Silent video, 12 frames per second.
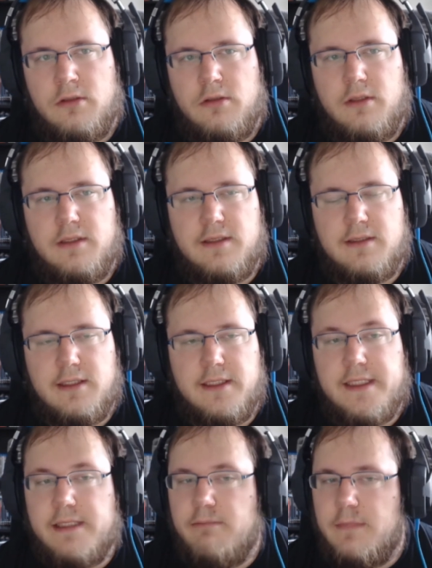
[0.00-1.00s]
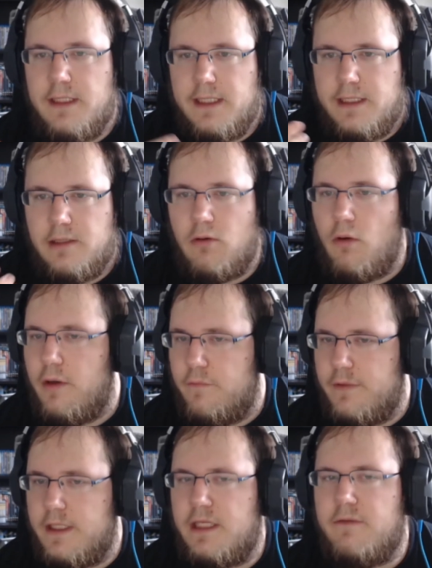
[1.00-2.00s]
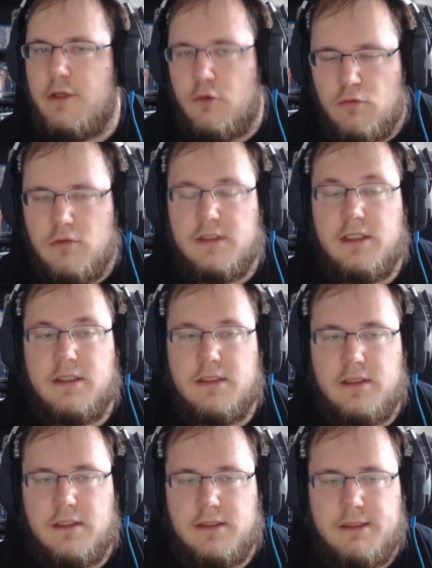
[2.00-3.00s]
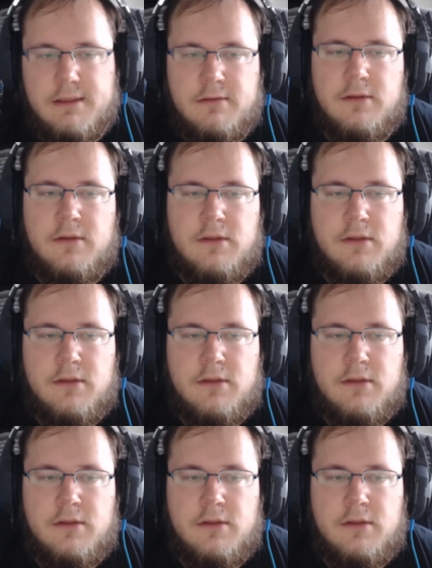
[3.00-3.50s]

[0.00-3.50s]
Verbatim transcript: in letzter Zeit ziemlich häufig wiederholt hat, dass,